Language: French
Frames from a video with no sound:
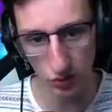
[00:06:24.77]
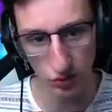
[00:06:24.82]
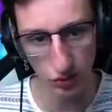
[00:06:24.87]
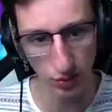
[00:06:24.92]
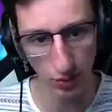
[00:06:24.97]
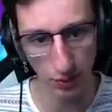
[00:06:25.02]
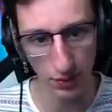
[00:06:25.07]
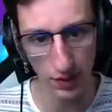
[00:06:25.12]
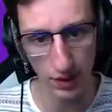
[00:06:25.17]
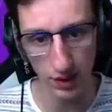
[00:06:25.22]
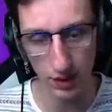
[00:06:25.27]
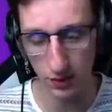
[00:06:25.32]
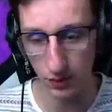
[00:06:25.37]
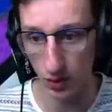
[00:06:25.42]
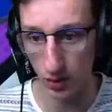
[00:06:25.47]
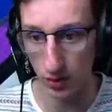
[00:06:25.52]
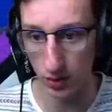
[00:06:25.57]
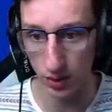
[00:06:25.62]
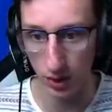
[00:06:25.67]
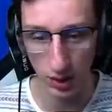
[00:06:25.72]
j'aimerais bien aller la
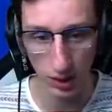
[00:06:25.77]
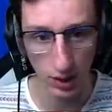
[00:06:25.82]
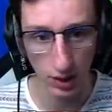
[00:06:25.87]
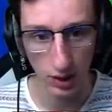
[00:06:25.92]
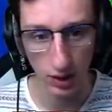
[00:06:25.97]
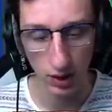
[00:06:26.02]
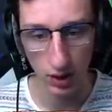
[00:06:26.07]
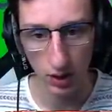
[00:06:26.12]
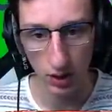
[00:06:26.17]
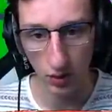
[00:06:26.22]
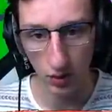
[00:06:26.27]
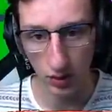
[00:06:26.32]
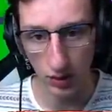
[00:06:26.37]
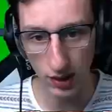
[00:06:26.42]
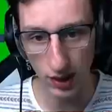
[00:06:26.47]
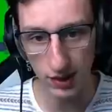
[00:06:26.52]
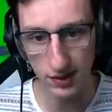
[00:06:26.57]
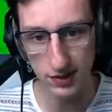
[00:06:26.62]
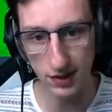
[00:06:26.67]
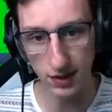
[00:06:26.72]
voir. Hein. Donc
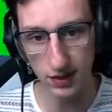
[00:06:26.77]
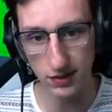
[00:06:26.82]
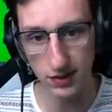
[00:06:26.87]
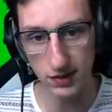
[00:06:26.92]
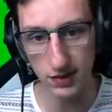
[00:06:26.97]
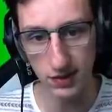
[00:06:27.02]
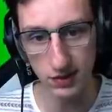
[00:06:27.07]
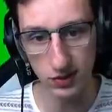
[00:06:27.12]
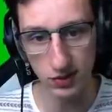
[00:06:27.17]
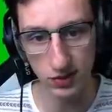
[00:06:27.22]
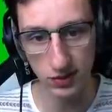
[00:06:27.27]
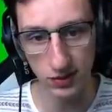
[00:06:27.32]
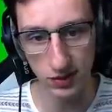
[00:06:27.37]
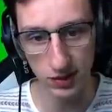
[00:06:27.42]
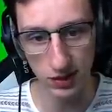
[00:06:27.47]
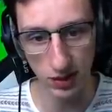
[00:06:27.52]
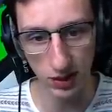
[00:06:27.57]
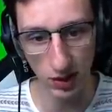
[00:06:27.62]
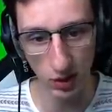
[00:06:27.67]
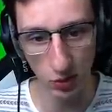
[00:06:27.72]
là ça, c'est ce que... Là